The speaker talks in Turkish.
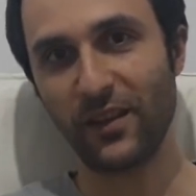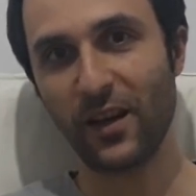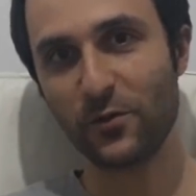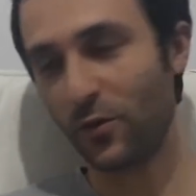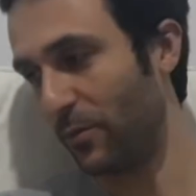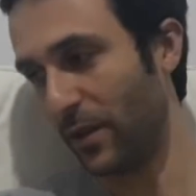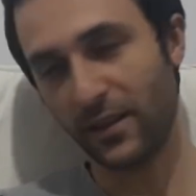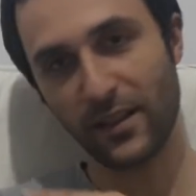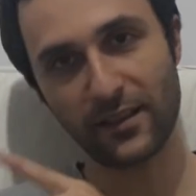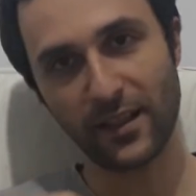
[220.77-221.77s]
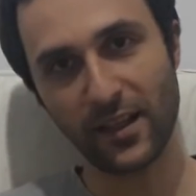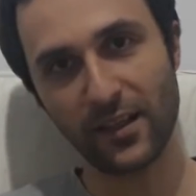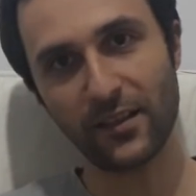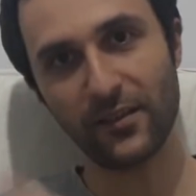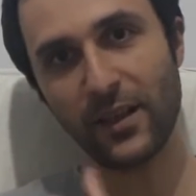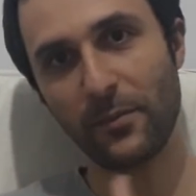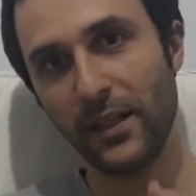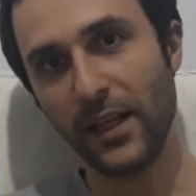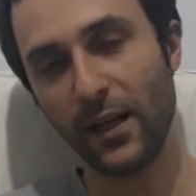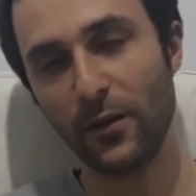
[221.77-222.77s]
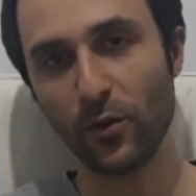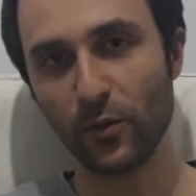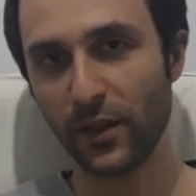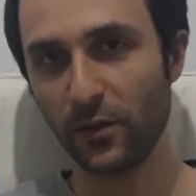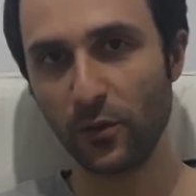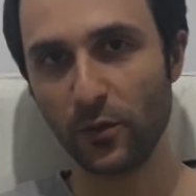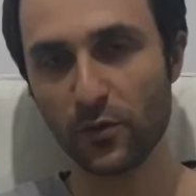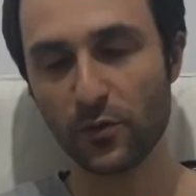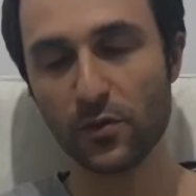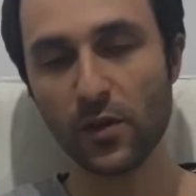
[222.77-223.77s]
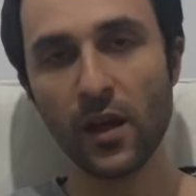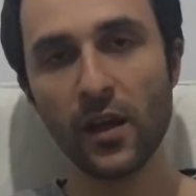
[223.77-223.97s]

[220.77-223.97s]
Daha çok bakın hatta yan tarafta hep ilerliyor onlar görüyorsunuz.